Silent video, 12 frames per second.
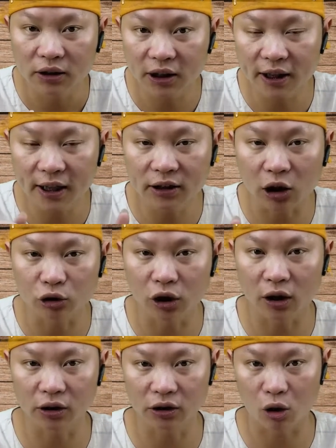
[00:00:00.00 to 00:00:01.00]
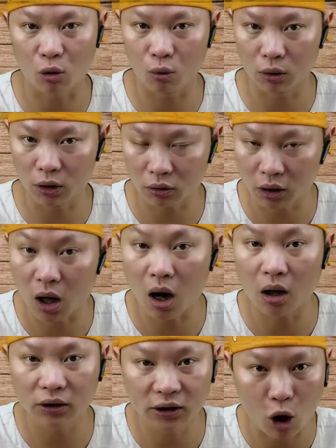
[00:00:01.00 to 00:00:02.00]
今天早上的时候，我有
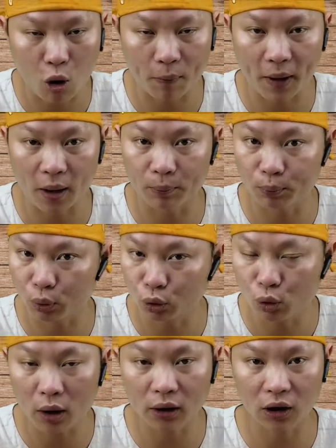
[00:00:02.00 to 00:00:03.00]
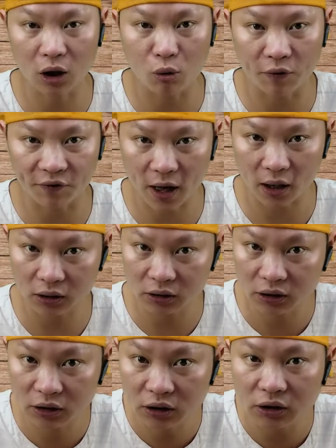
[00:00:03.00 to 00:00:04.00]
个小伙伴不断的给我发
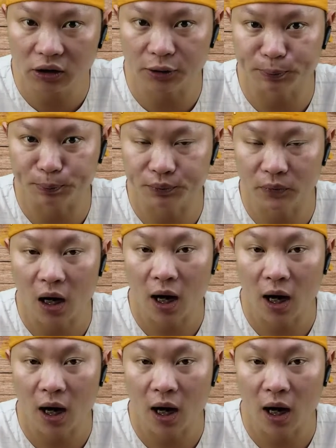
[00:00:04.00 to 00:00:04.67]
私信，